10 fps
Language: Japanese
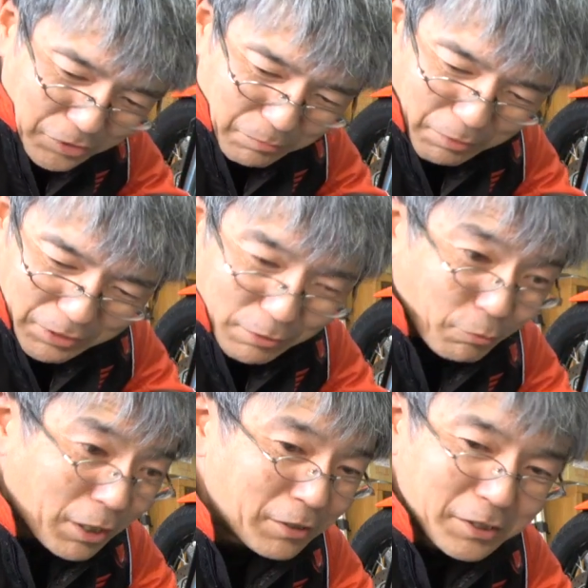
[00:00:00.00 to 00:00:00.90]
今はね、
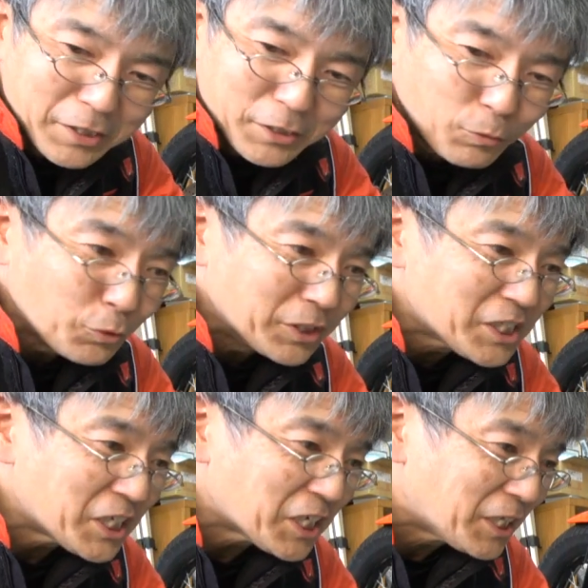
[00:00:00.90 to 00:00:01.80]
ほら、外に出
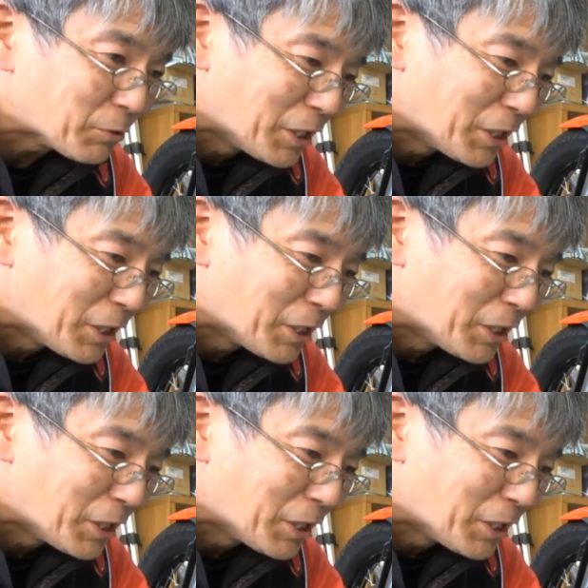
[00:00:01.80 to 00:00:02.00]
しちゃいけないとか